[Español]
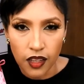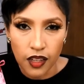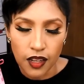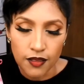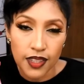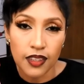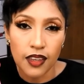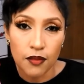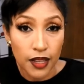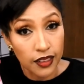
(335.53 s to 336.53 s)
en la
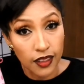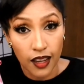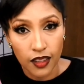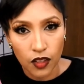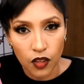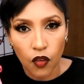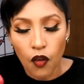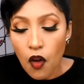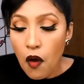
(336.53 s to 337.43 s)
Ville de Lanco.